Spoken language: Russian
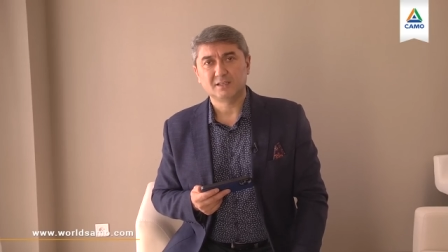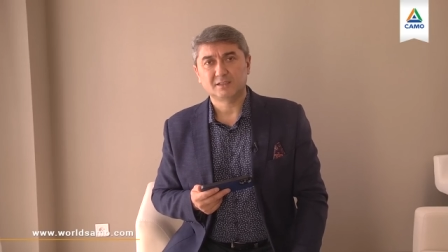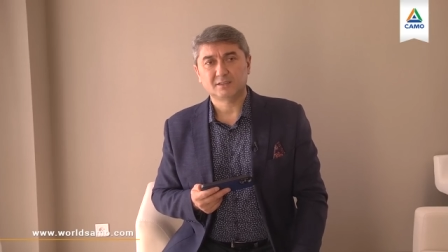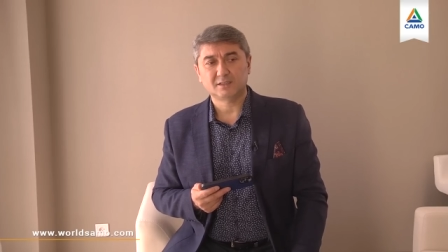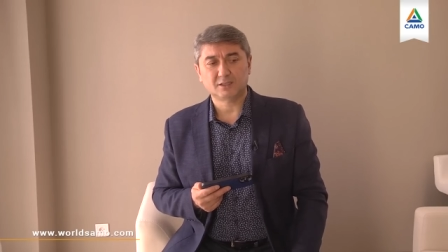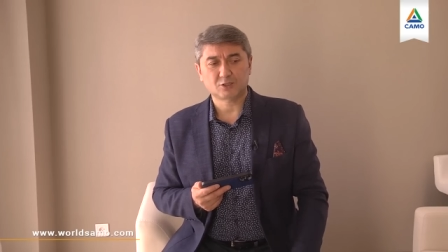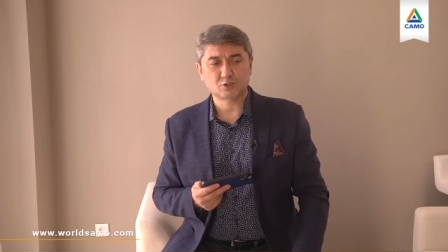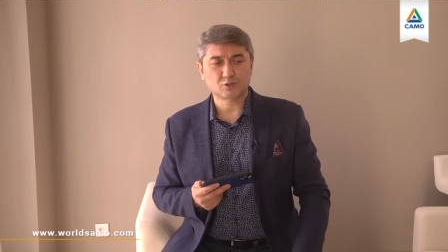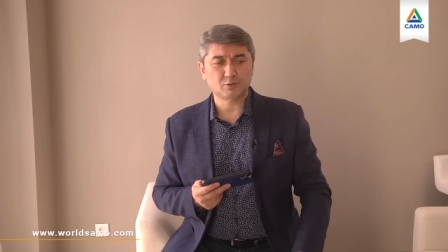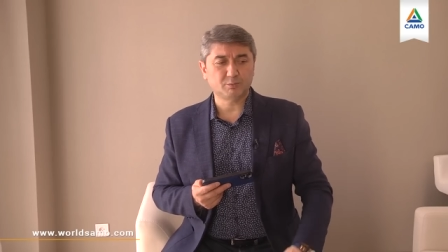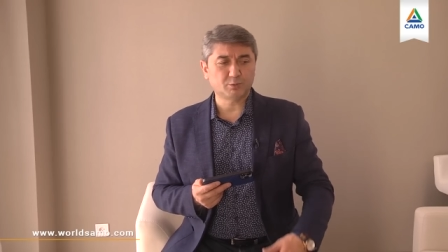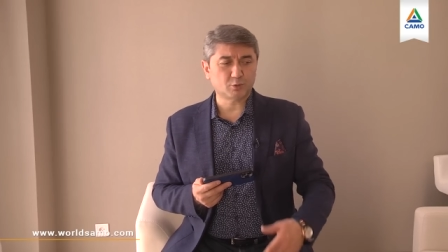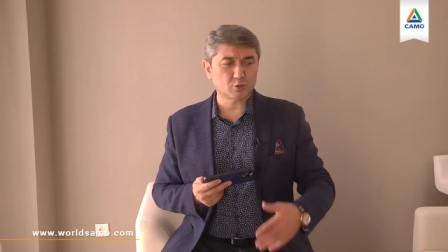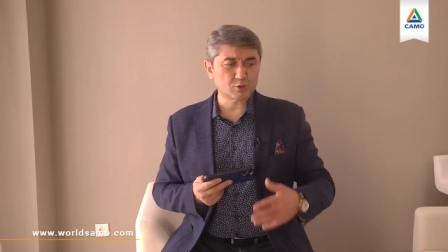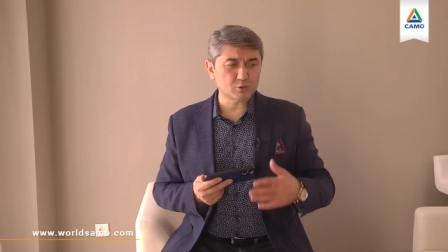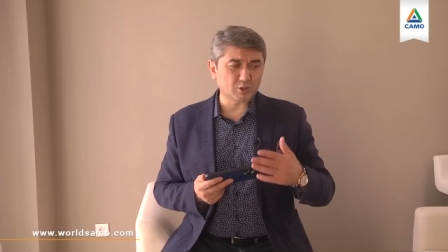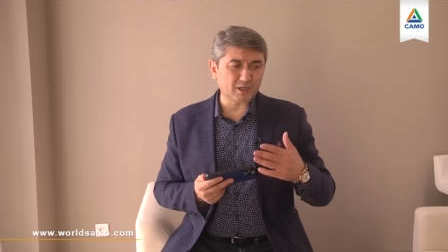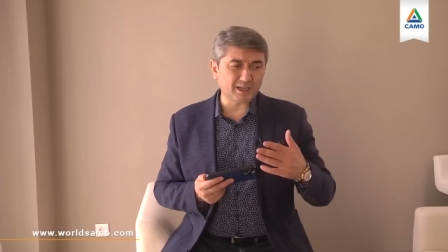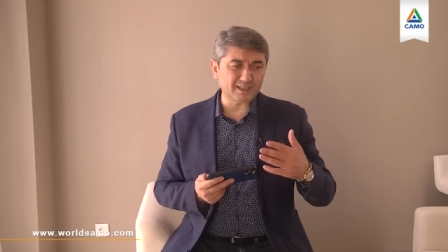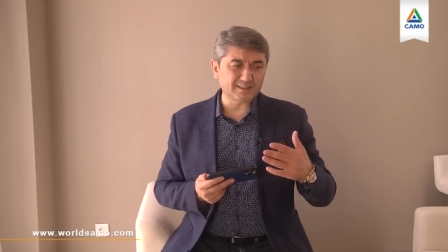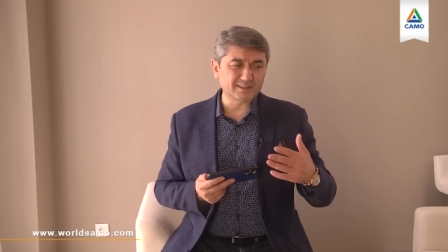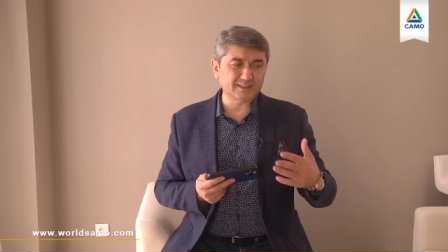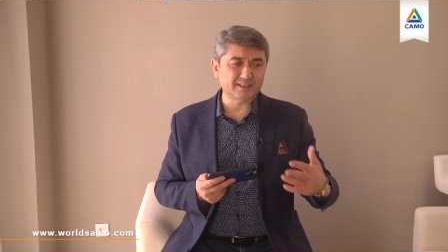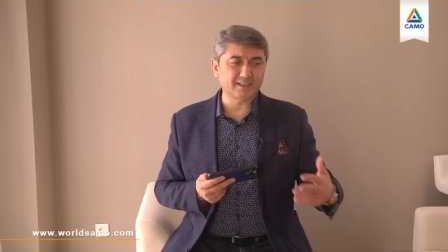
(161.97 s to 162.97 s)
Так что просто
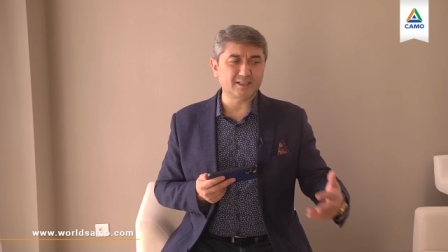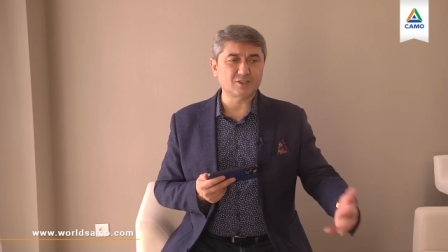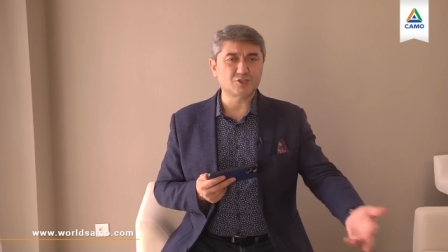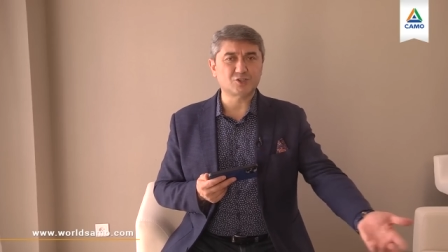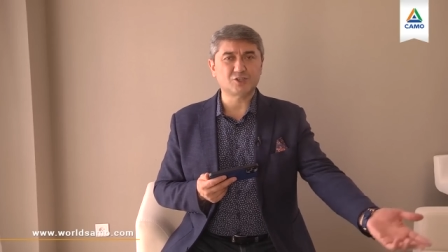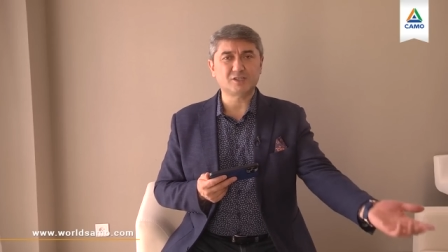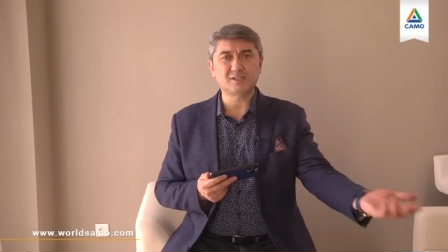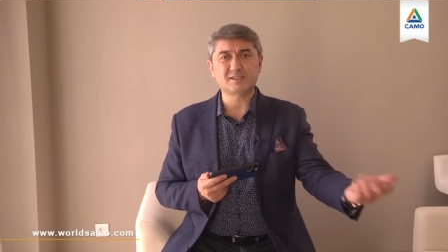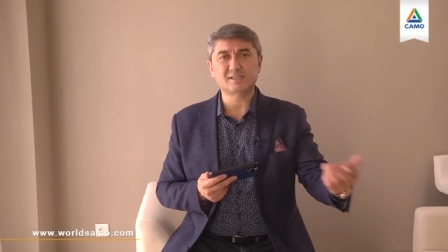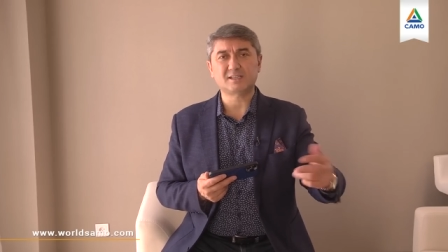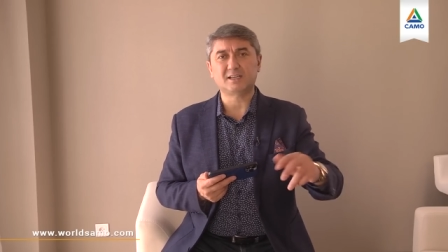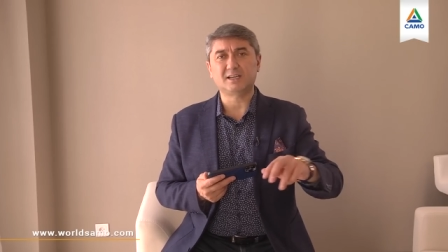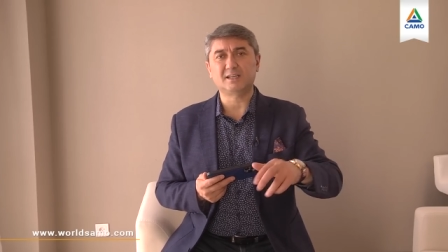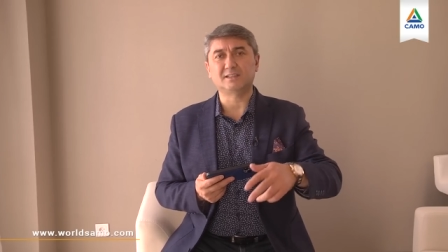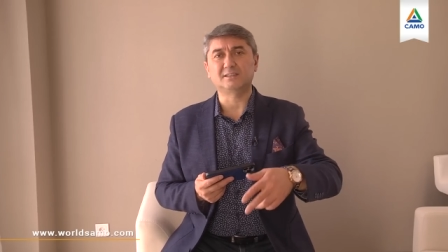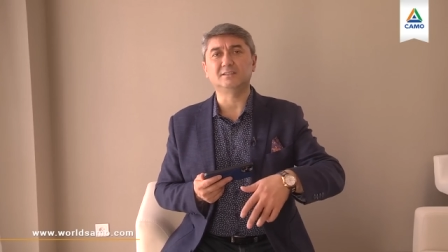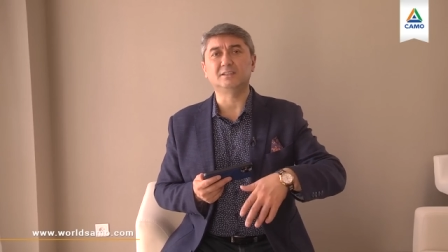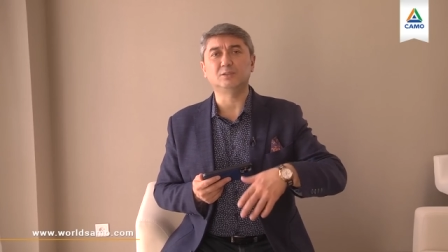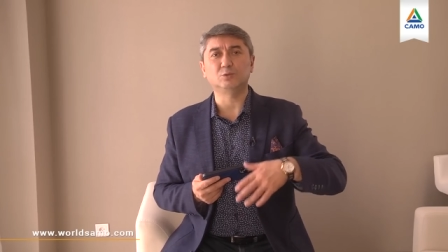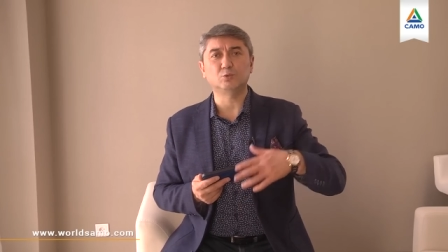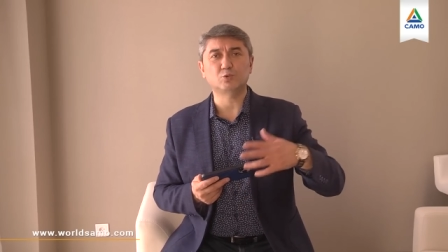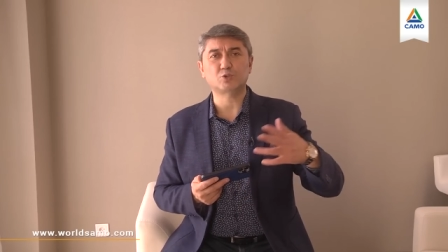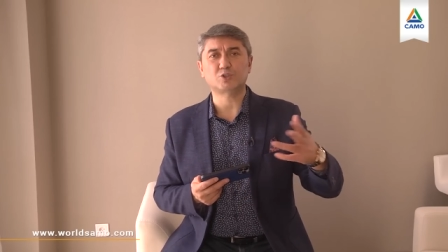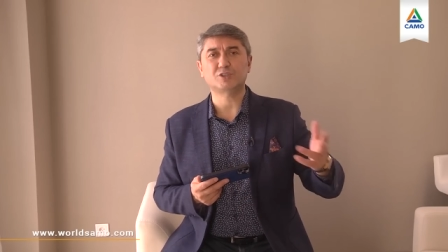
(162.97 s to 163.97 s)
откажись от
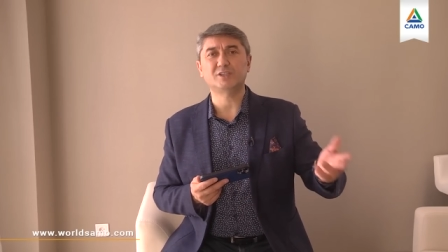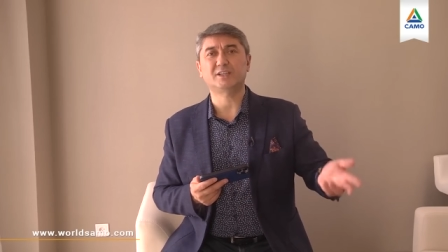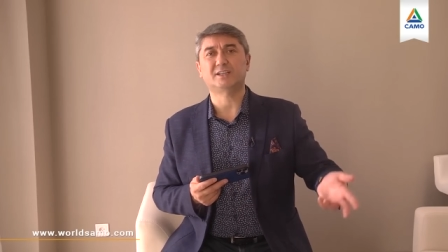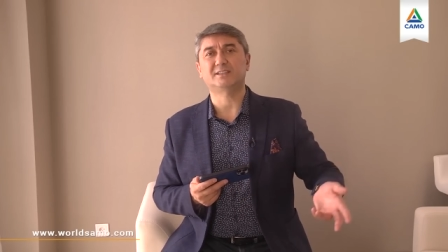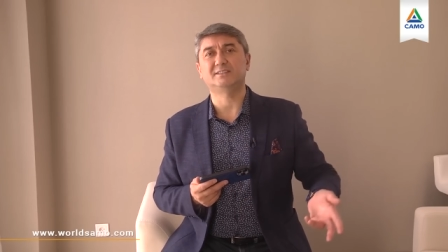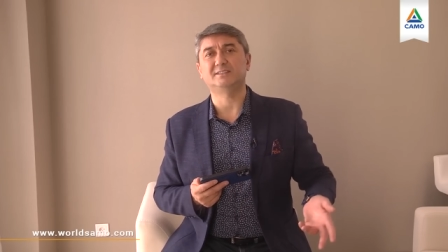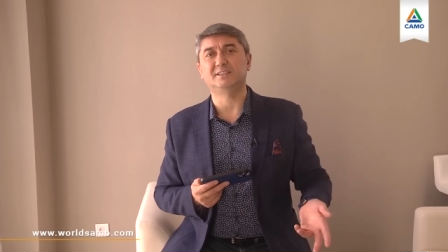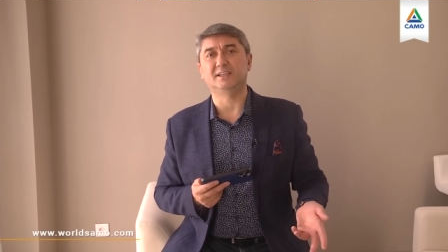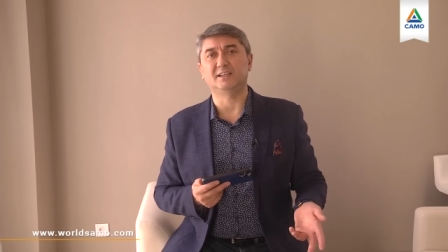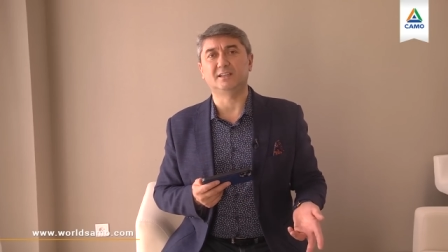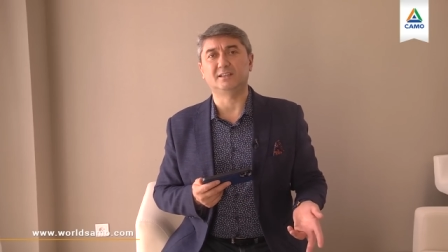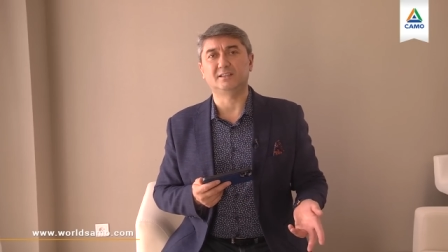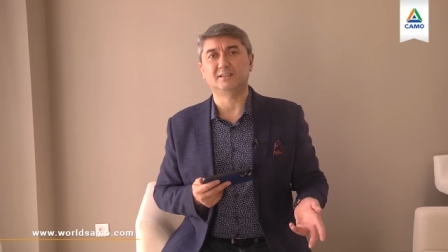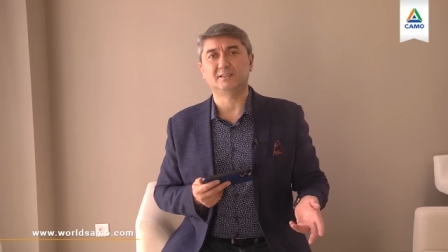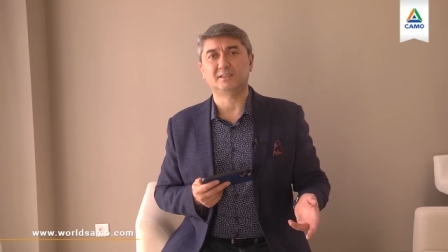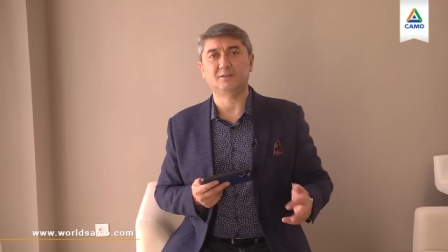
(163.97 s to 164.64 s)
ненужных дел,